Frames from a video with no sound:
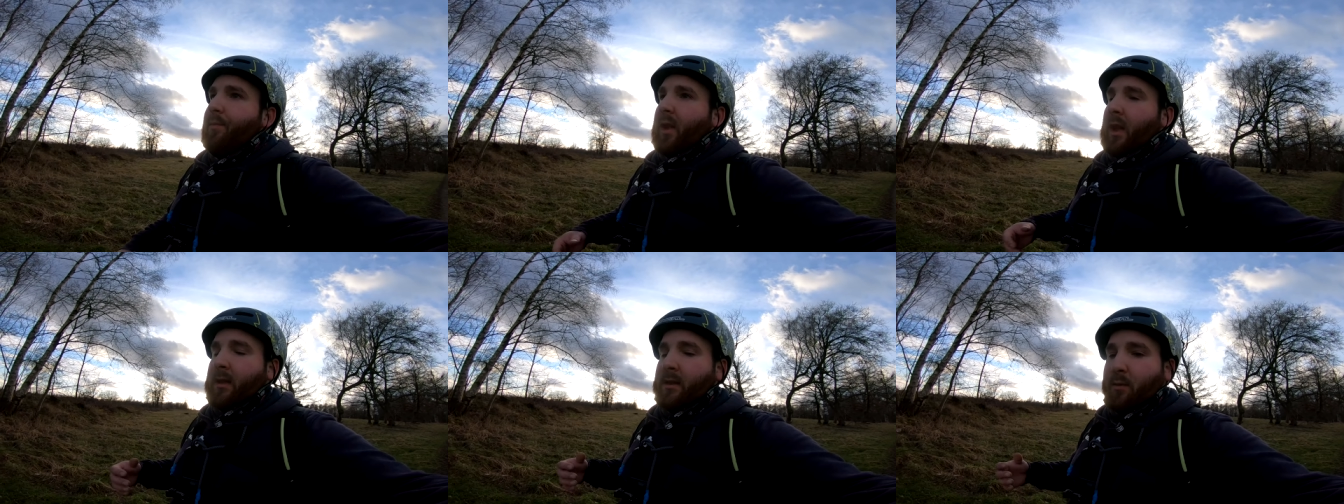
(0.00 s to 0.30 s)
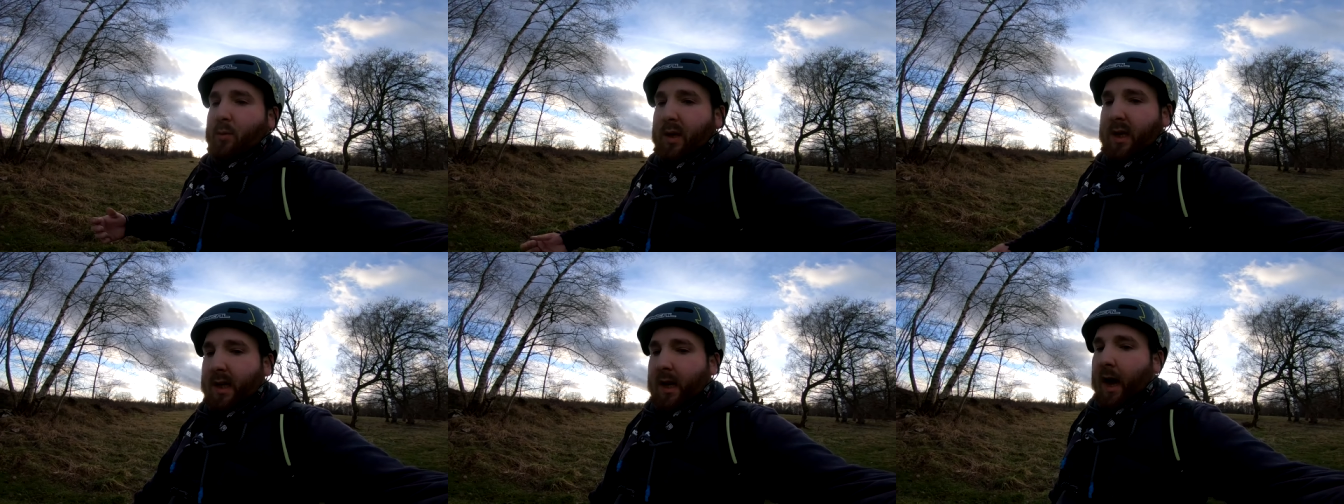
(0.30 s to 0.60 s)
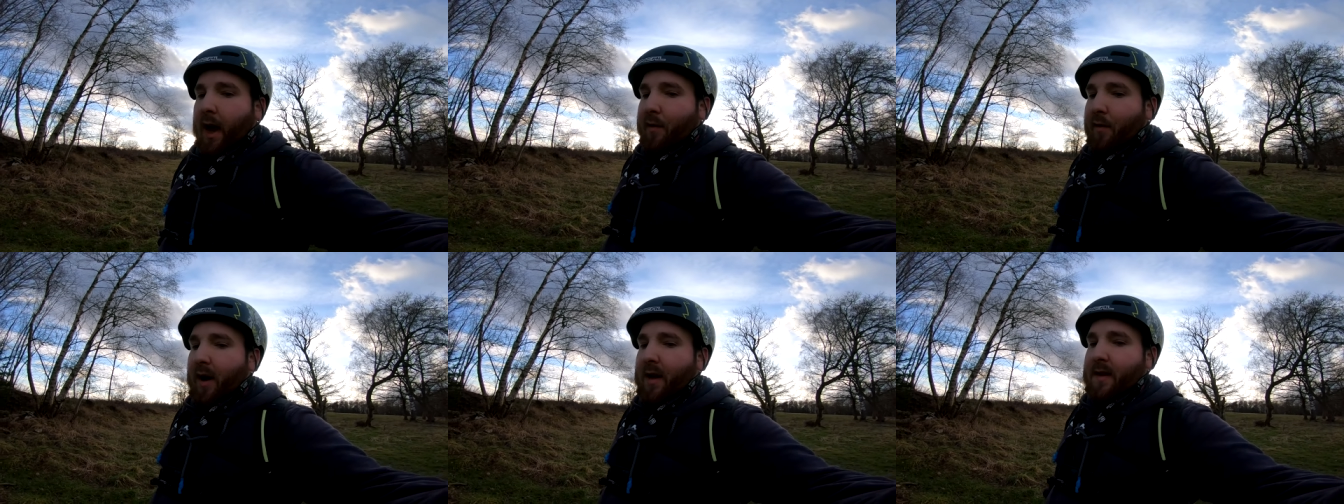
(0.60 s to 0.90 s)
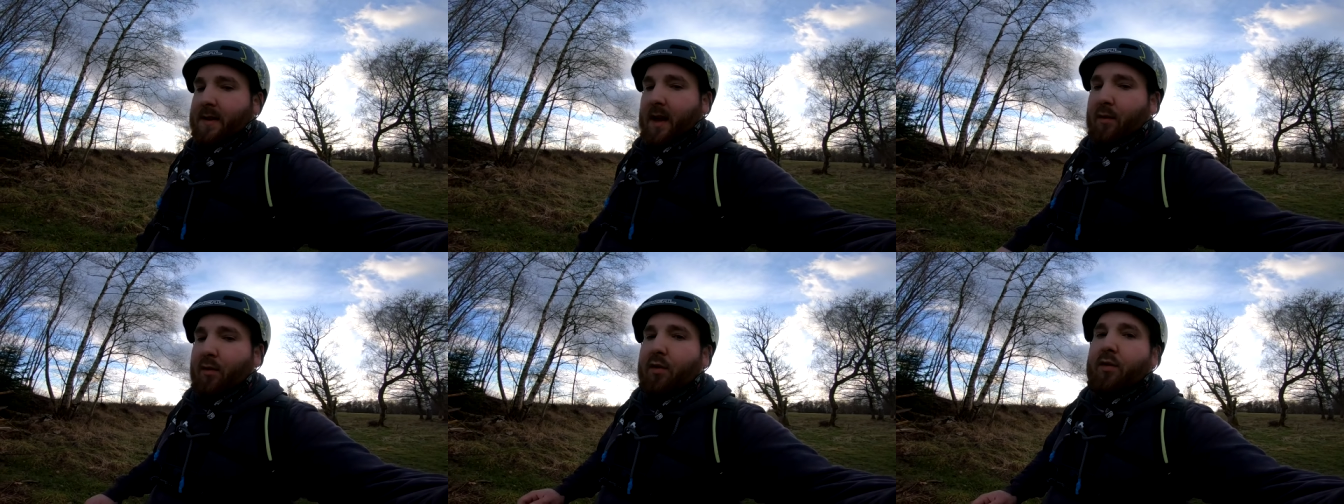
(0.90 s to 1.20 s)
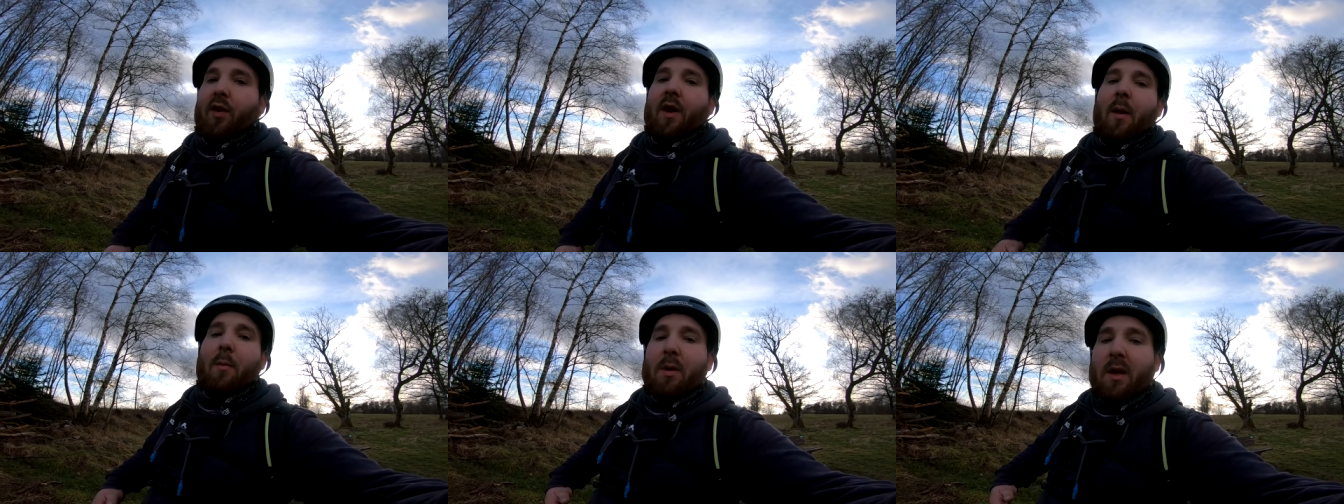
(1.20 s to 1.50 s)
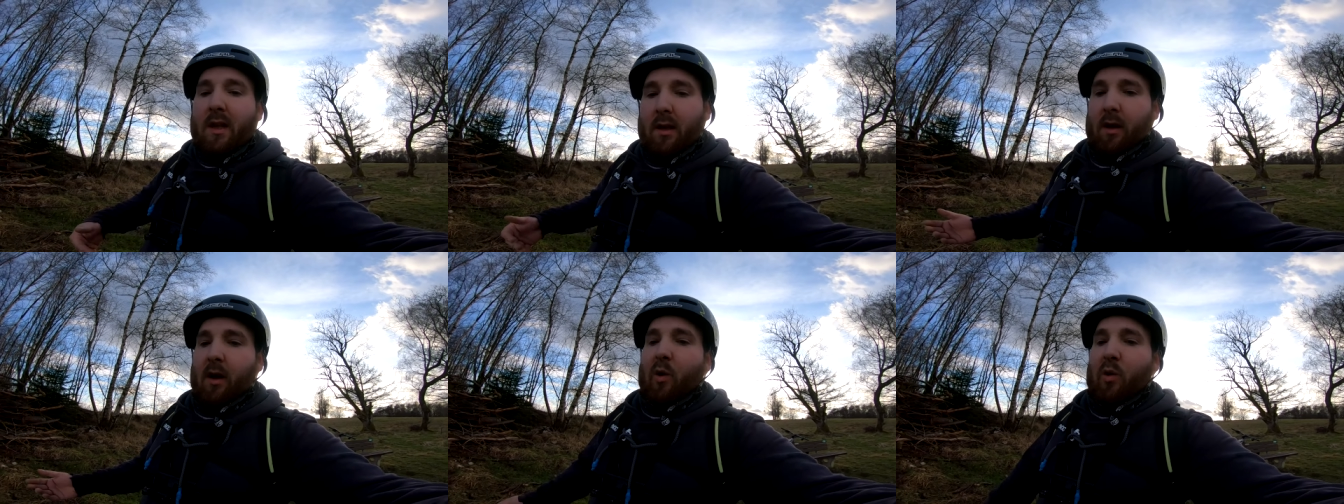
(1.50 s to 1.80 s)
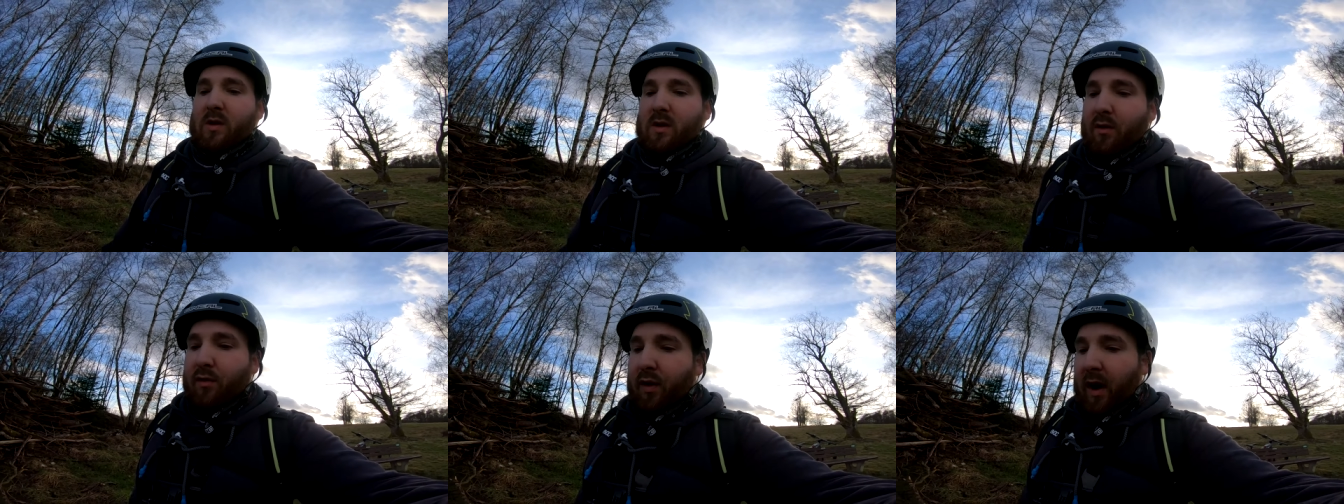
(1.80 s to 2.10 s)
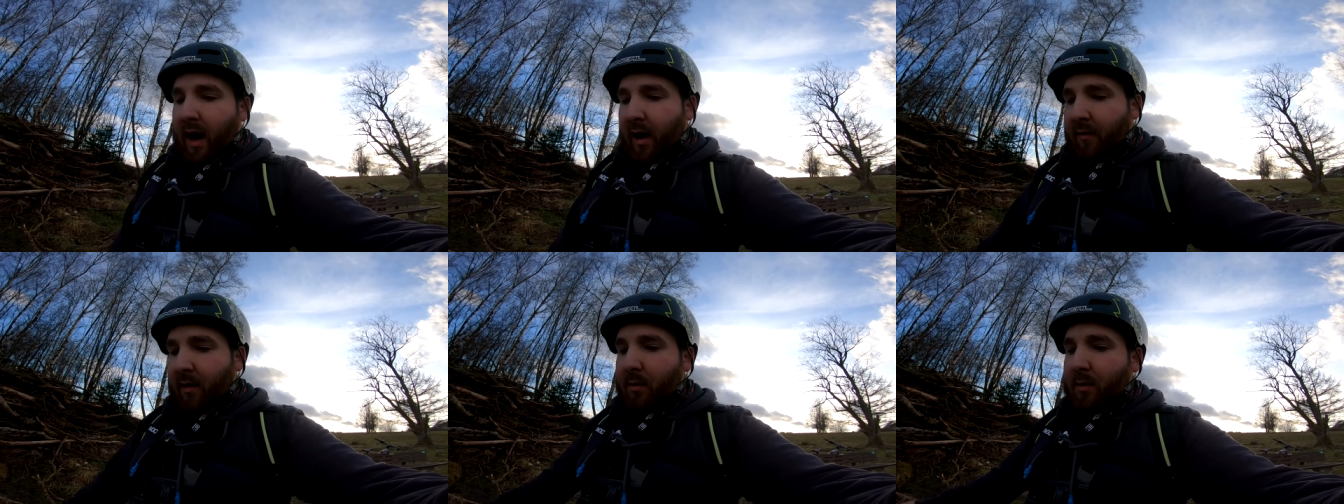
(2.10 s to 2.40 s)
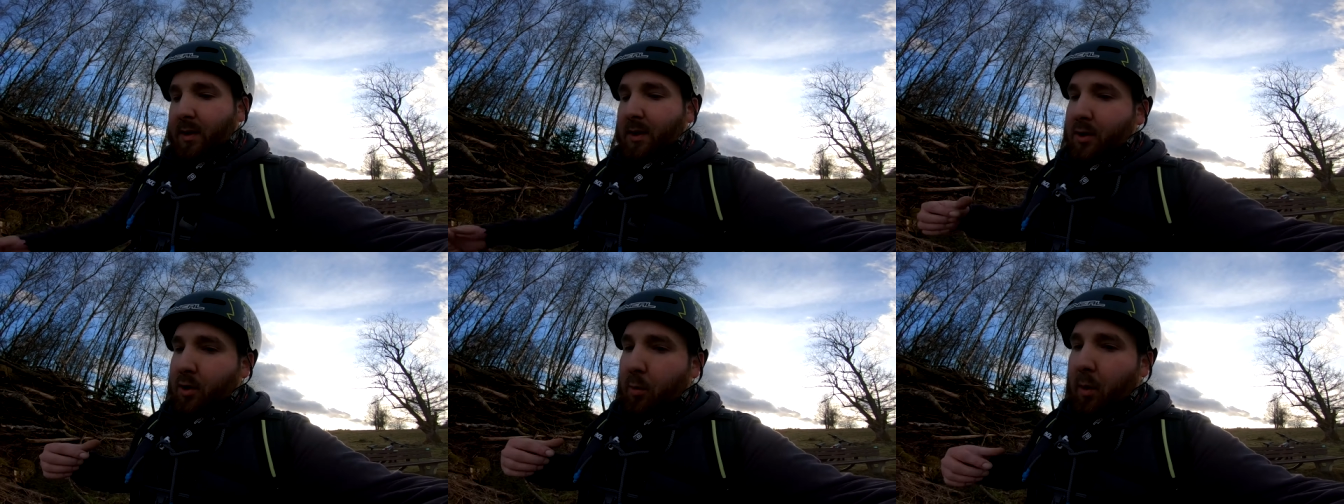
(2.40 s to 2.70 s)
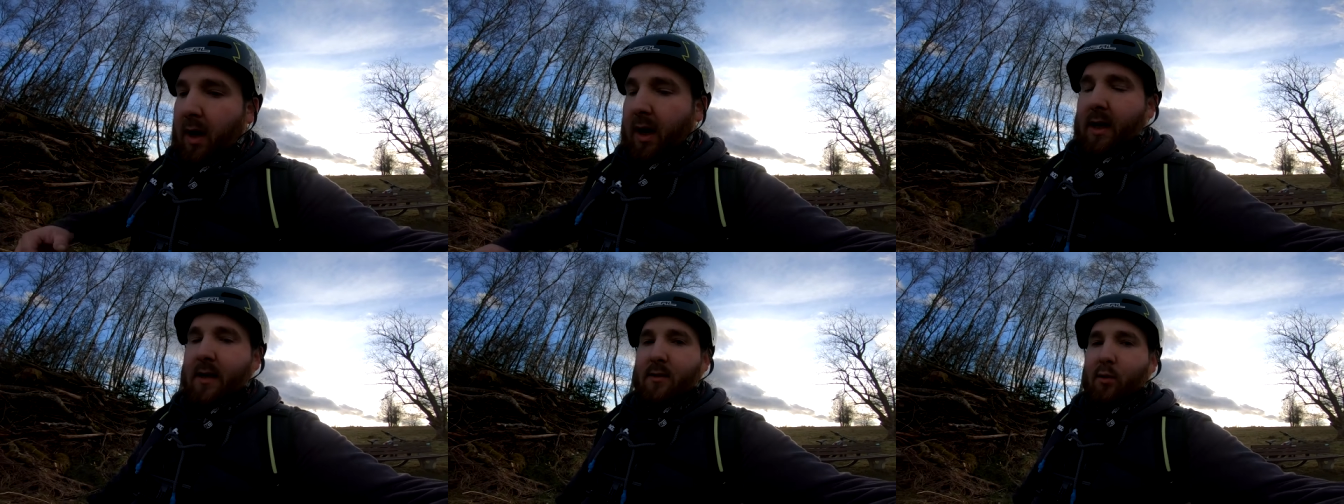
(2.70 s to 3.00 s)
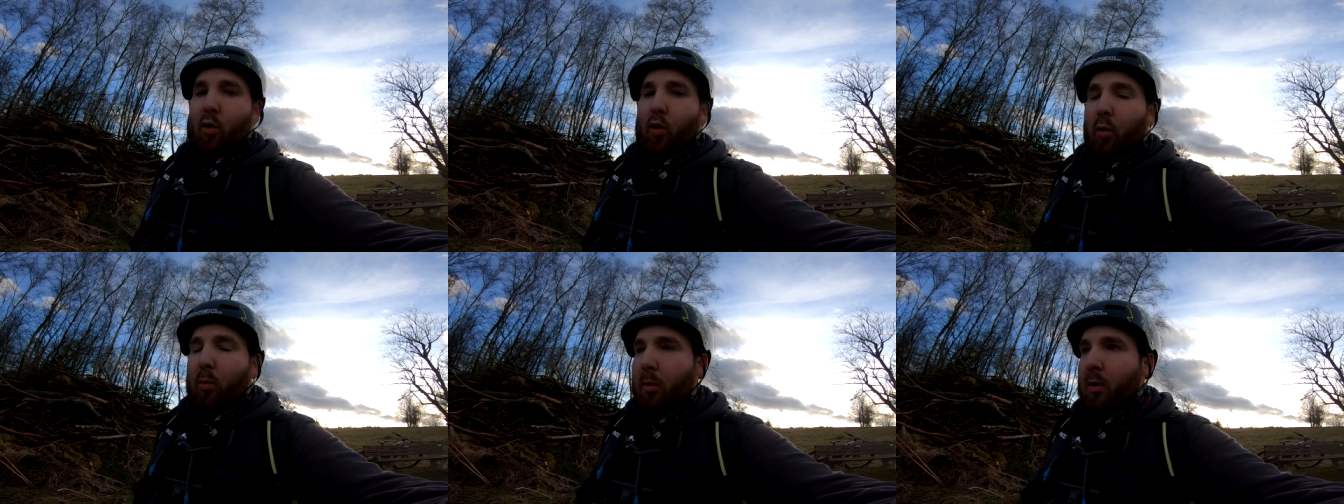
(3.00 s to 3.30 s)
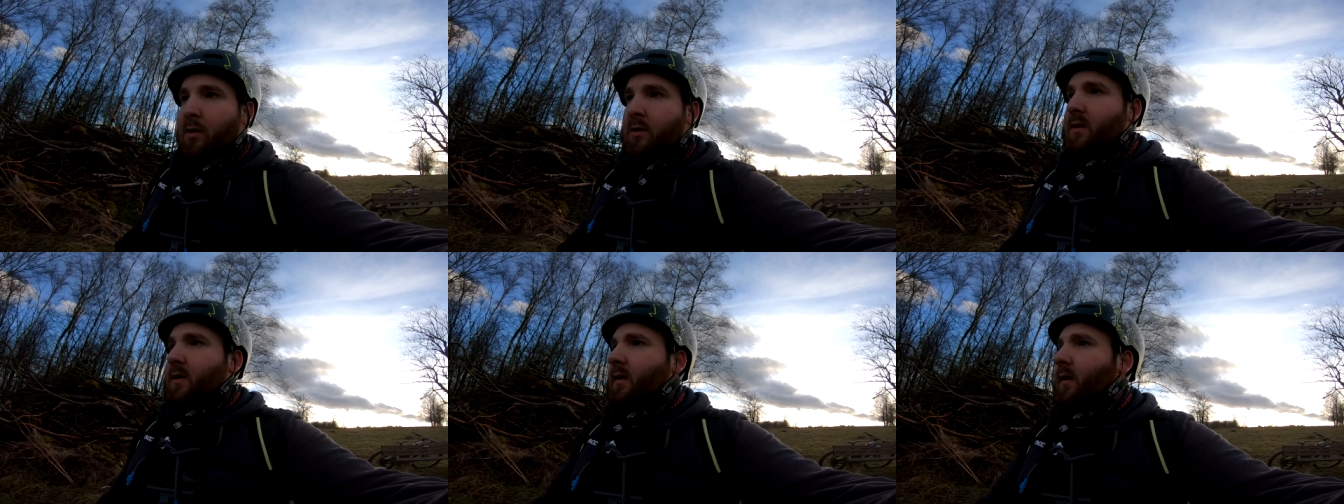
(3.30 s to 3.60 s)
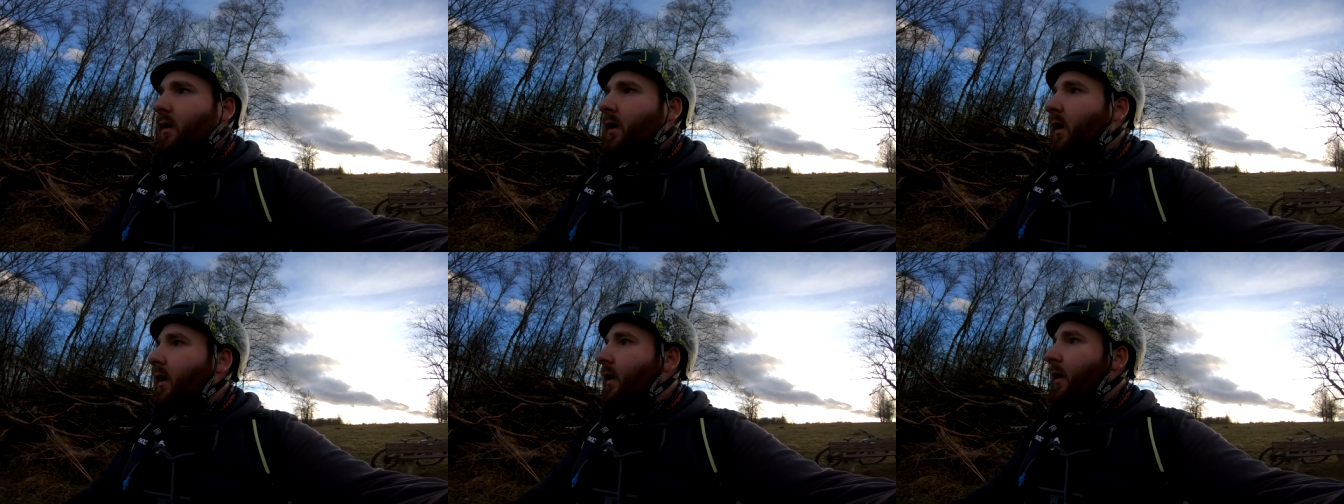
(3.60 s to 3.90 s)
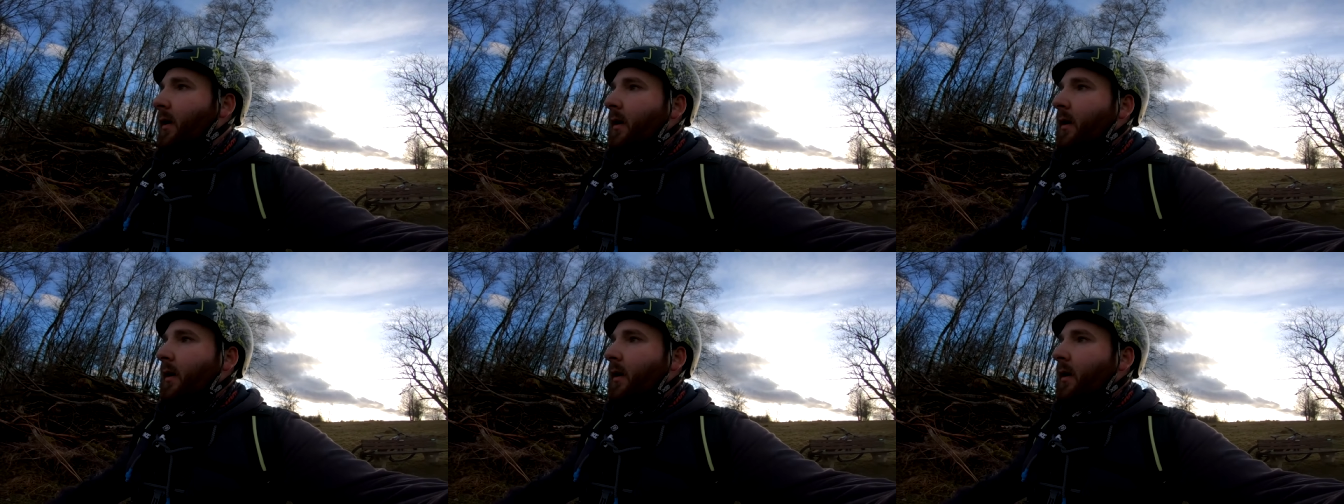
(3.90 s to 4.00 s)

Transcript: Dann sind wir die teilweise einfach von der Mitte rausgefahren, weil wir nicht nochmal ganz hoch mussten.